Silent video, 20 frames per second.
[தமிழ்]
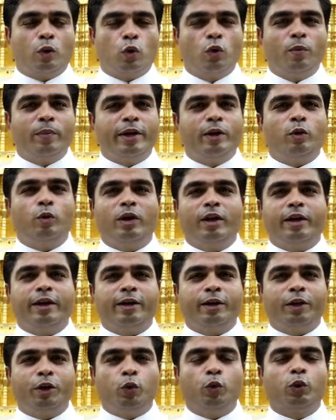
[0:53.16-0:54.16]
ரோமையில் உள்ள
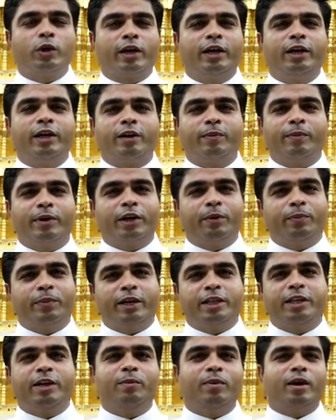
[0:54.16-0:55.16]
யூதர்களுக்கு மட்டுமே
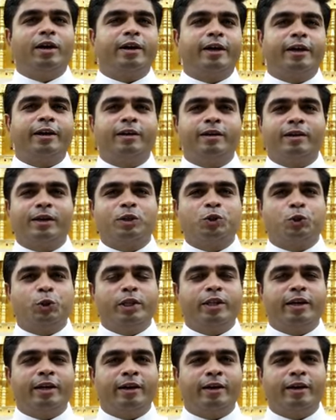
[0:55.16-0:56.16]
அதிகமாக
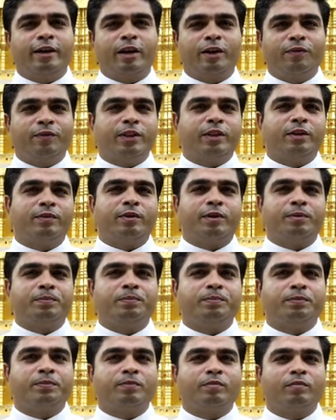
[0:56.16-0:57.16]
நற்செய்தியை அறிவித்தவர்
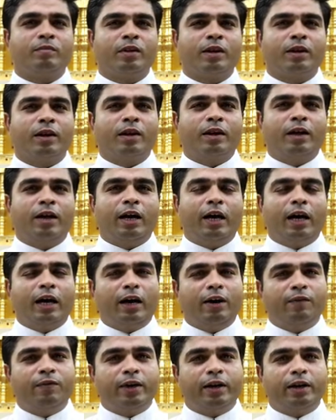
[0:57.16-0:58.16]

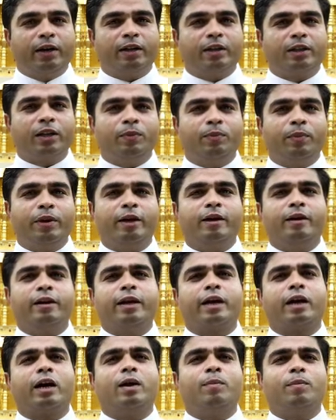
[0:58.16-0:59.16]
அவரிடத்திலுமே
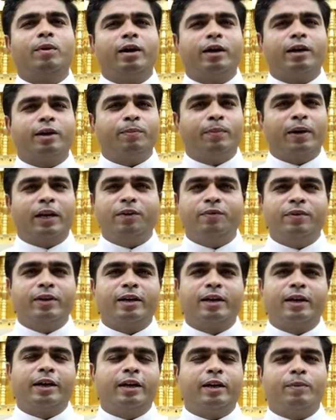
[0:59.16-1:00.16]
ஏராளமான
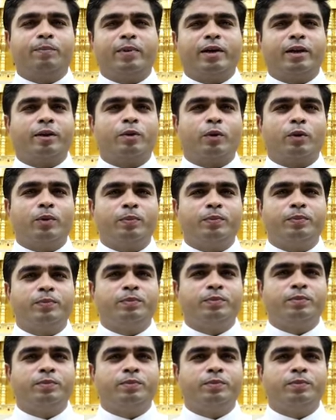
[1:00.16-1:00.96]
பலவீனங்களை நாம் பார்க்கிறோம்